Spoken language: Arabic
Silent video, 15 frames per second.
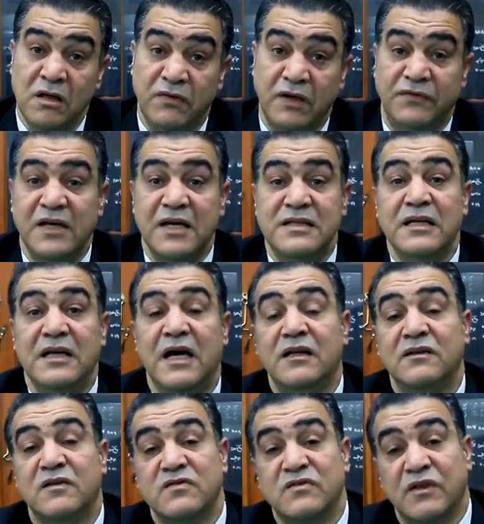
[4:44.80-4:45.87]
ففي هذه
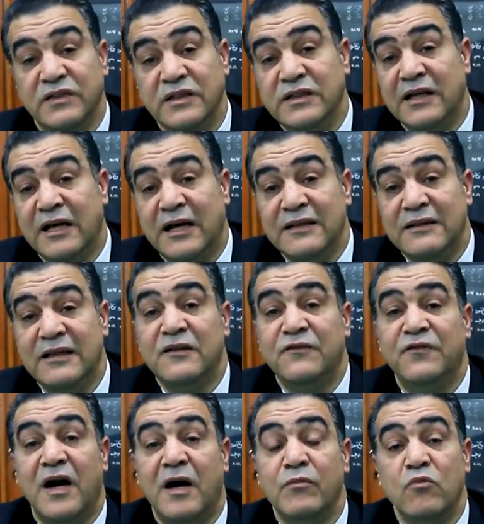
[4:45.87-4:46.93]
الحالة تستطيع أن
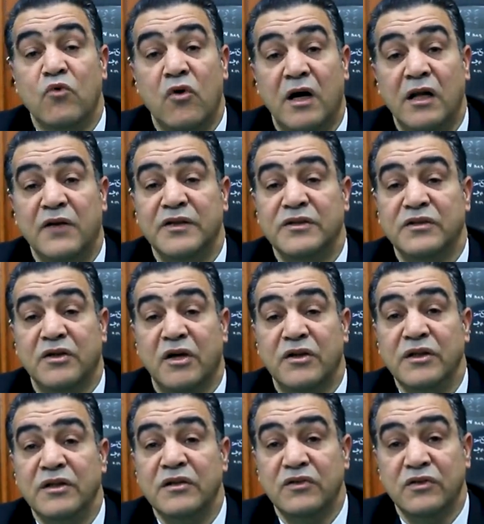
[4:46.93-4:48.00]
تدفع بمخالفة
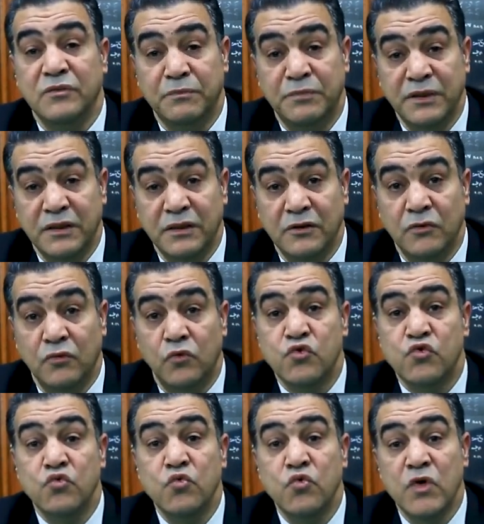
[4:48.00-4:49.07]
التقرير الطبي
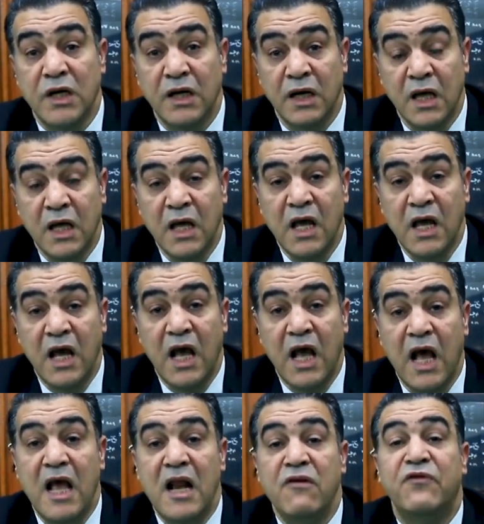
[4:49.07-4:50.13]
الأصول
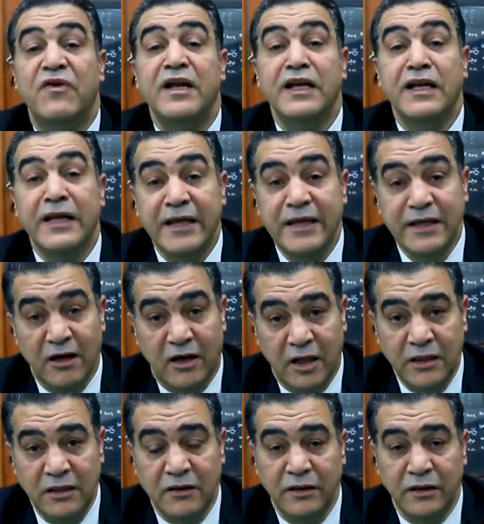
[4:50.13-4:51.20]
الفنية
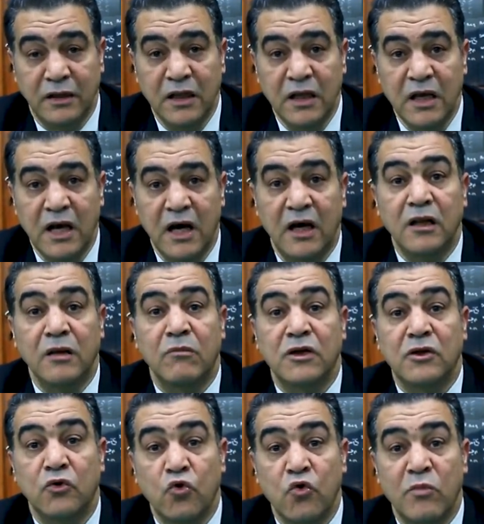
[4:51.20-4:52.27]
أيضا
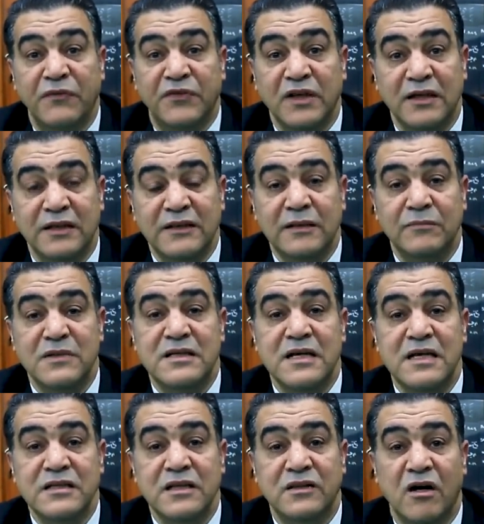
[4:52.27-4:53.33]
المطلوبة في إعداد مثل
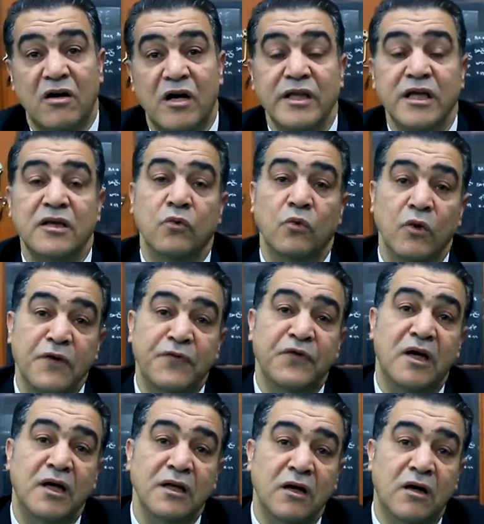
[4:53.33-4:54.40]
هذه التقارير
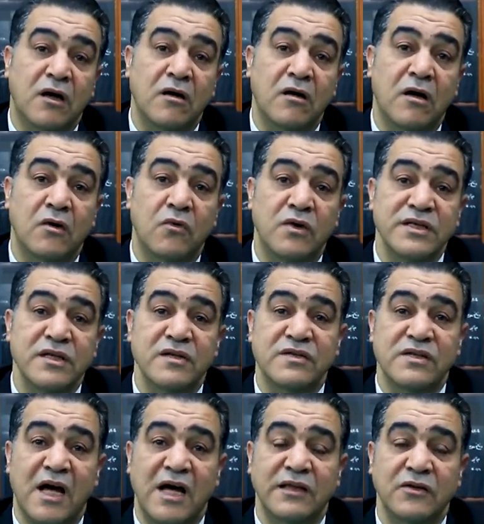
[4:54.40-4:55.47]
وفقا لقرار وزير
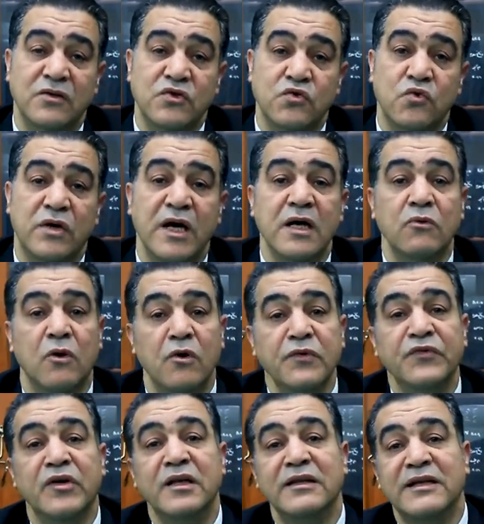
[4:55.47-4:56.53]
الصحة والسكان
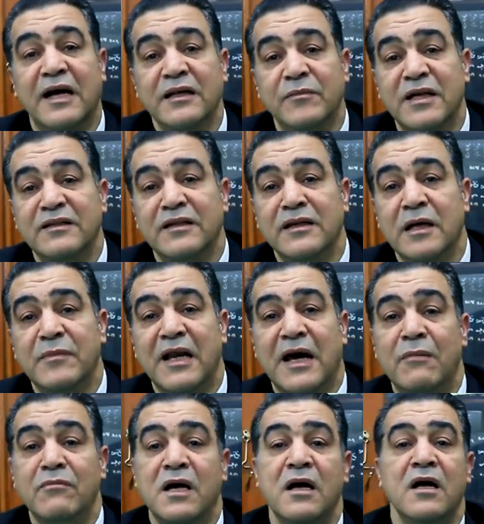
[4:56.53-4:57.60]
ووفقا لتعليمات النيابة
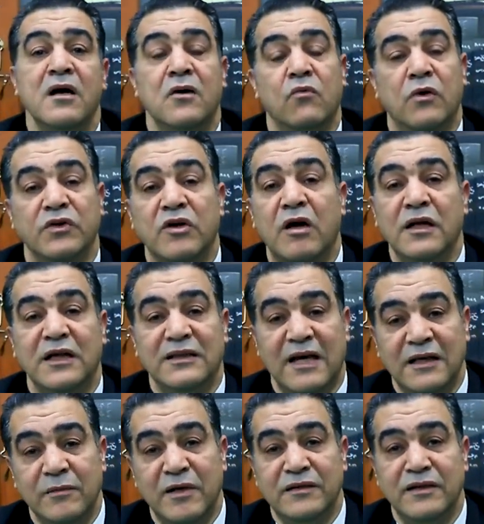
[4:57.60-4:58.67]
العامة وطالع
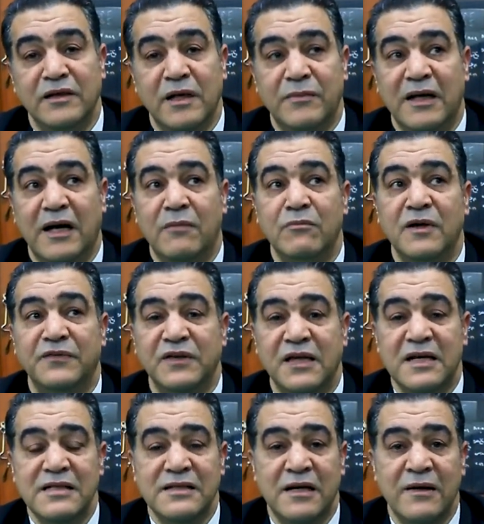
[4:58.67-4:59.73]
تعليمات النيابة العامة في
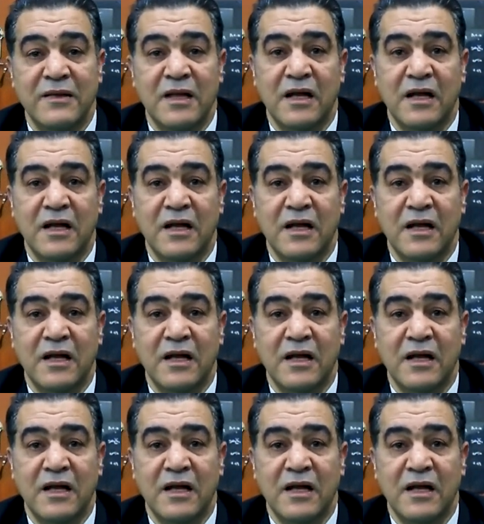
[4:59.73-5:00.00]
هذا